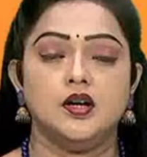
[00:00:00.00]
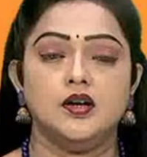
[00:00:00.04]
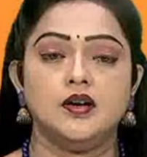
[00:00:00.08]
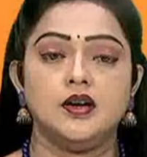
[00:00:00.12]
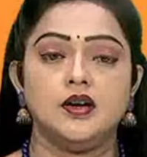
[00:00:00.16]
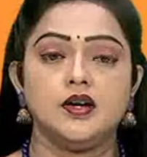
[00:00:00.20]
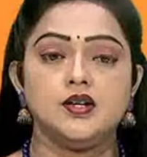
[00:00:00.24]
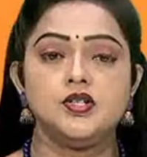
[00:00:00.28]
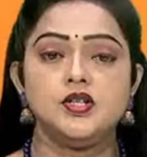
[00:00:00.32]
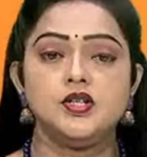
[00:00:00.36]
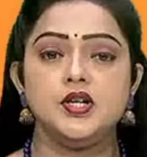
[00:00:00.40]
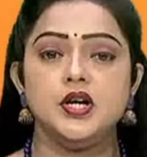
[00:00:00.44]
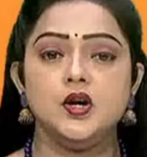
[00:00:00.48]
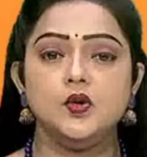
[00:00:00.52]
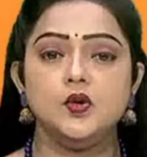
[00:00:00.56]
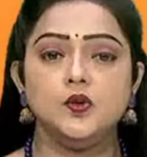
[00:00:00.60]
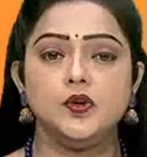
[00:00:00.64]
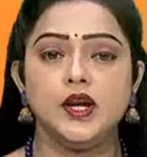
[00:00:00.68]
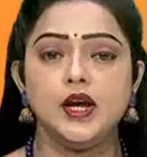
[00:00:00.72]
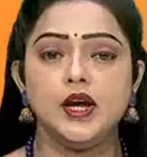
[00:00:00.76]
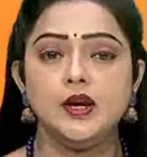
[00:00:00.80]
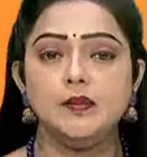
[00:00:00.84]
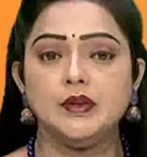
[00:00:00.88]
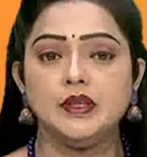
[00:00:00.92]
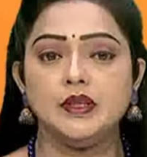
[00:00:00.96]
రష్యా
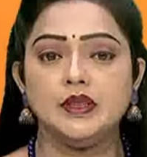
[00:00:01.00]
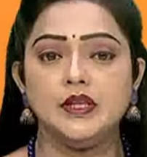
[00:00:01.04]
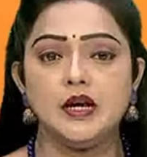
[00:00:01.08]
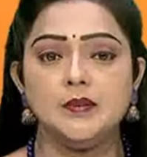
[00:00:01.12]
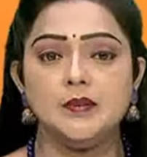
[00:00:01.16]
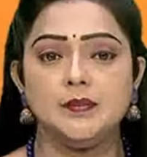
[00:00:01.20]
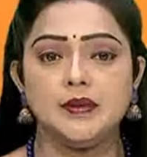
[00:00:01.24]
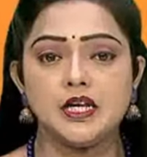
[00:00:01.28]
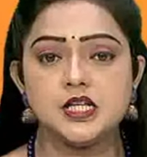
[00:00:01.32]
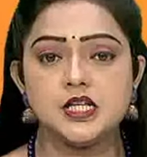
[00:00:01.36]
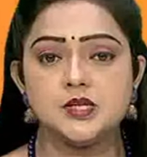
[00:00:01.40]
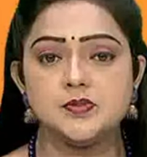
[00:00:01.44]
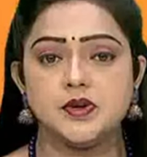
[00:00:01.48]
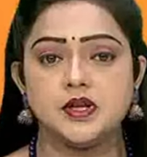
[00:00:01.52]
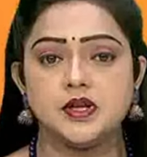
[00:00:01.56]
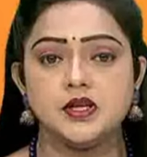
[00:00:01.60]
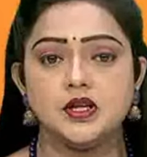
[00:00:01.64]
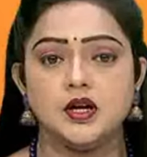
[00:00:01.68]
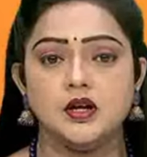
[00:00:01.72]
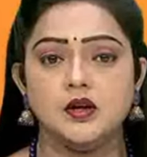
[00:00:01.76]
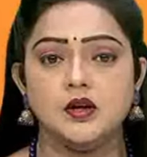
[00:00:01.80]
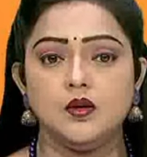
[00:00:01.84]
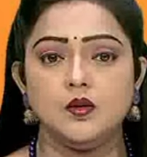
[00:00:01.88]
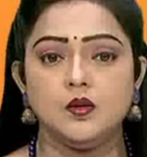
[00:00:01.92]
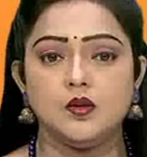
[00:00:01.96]
ఉక్రెయిన్ మధ్య పరస్పర
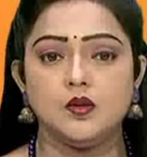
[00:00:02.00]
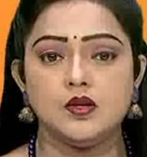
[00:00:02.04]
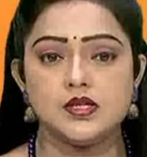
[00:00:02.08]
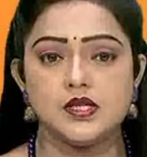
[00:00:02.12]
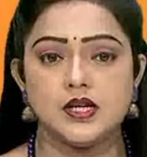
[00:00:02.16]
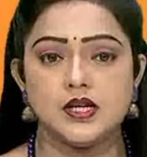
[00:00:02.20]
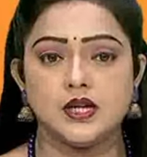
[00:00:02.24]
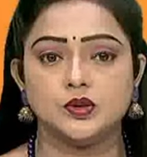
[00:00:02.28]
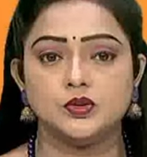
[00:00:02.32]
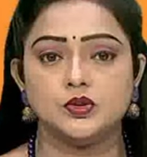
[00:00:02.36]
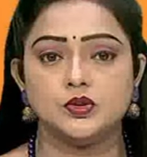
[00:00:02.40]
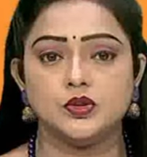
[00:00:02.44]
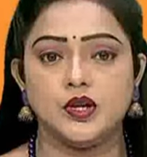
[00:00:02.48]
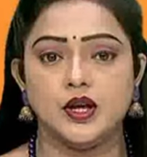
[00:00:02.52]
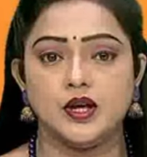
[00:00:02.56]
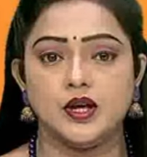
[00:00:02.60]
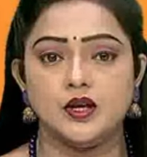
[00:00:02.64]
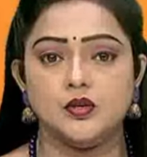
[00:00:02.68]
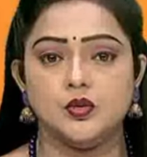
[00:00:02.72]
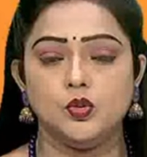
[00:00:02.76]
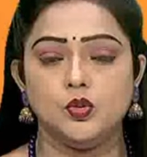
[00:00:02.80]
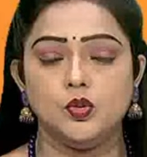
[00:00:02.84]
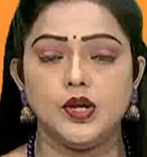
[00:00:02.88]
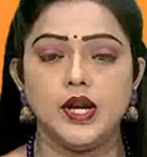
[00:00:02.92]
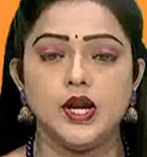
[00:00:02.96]
దాడులు కొనసాగుతున్నాయి
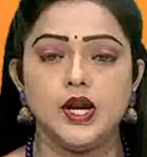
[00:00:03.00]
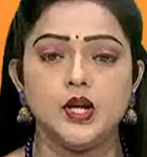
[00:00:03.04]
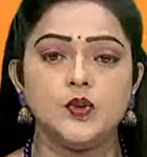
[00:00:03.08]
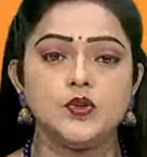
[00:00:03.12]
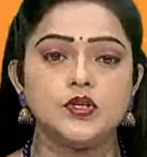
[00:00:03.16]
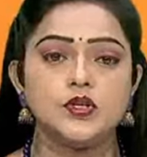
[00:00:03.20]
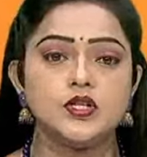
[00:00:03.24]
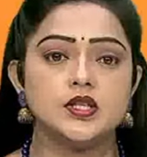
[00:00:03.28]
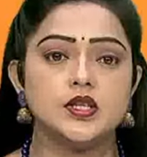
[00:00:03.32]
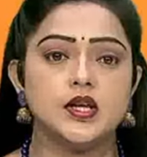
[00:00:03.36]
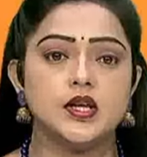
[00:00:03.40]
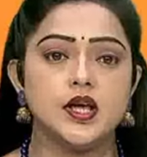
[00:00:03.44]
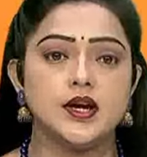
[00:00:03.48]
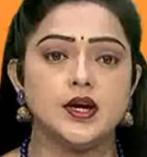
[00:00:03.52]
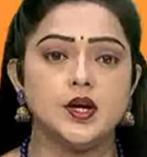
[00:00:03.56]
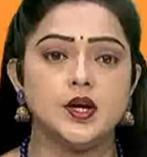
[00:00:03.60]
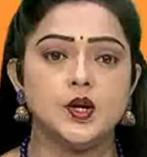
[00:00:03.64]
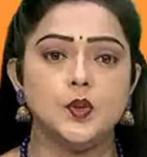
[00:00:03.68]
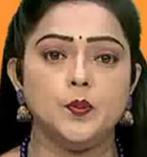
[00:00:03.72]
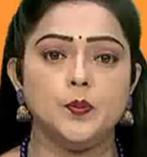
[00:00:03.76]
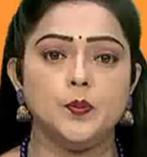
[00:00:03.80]
ఉక్రెయిన్కు చెందిన రెండు